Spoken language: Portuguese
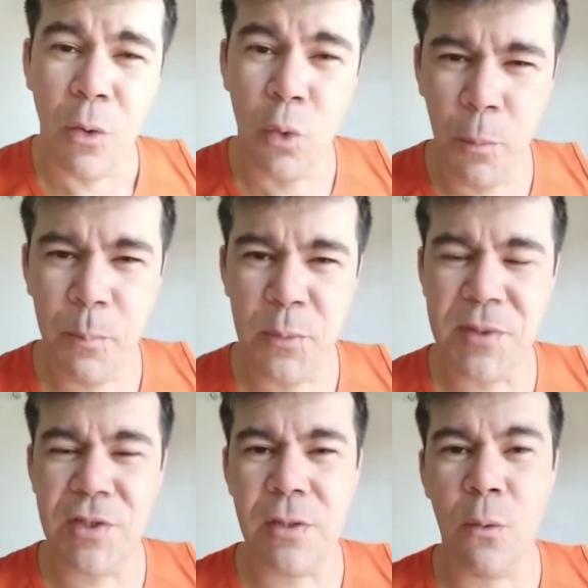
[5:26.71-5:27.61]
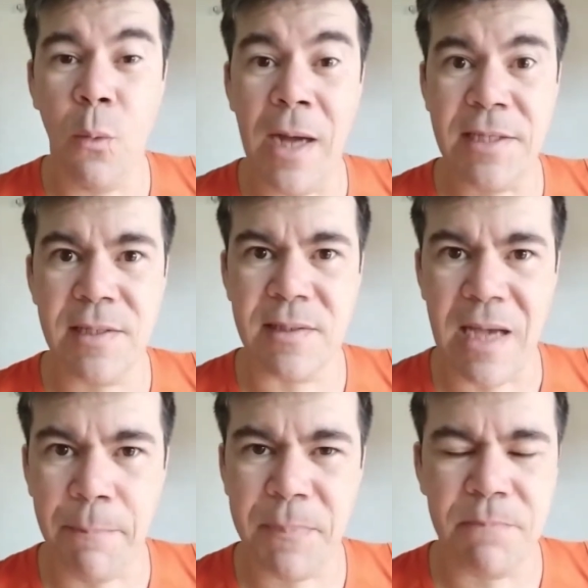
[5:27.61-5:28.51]
grupos de
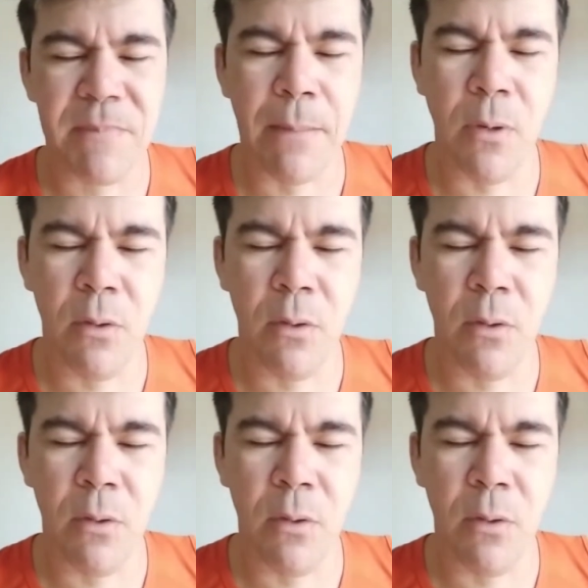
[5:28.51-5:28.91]
WhatsApp, tá